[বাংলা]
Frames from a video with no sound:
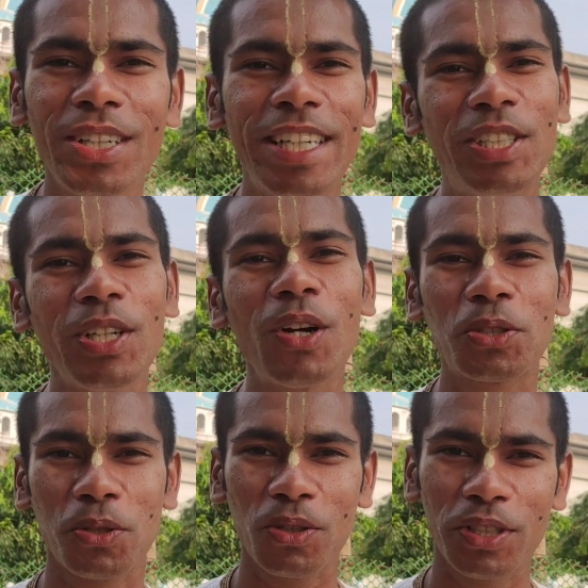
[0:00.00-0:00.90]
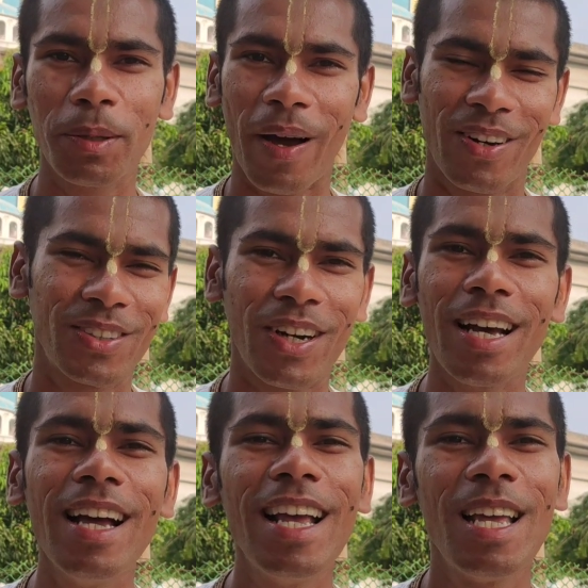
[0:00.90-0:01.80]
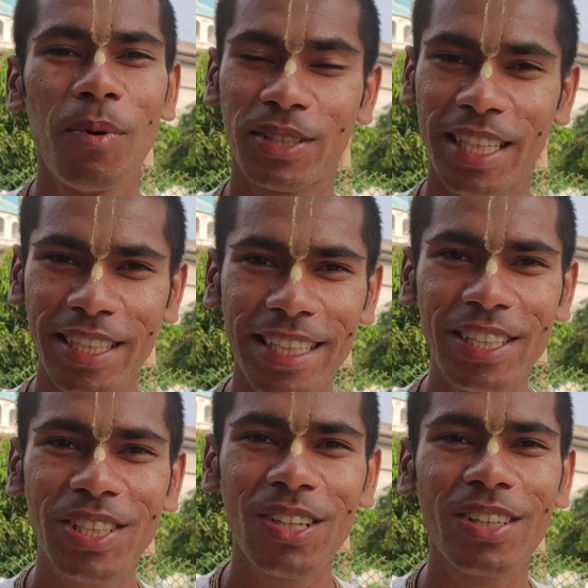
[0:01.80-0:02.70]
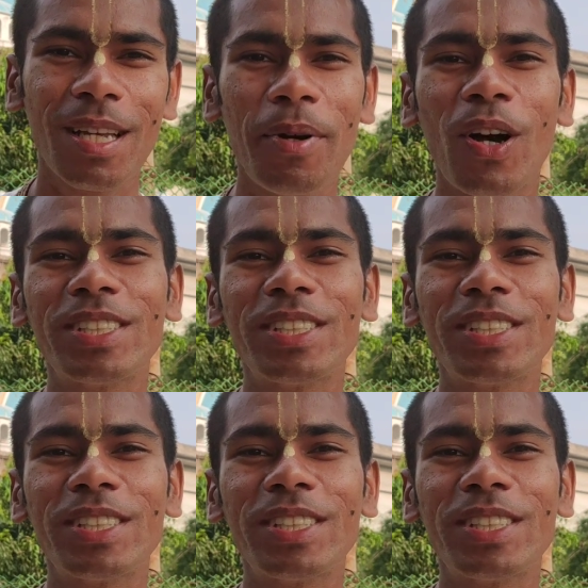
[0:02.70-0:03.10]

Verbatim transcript: নৃসিংহ চতুর্দশী পালন করা এবং শ্রী শ্রী নৃসিংহদেবের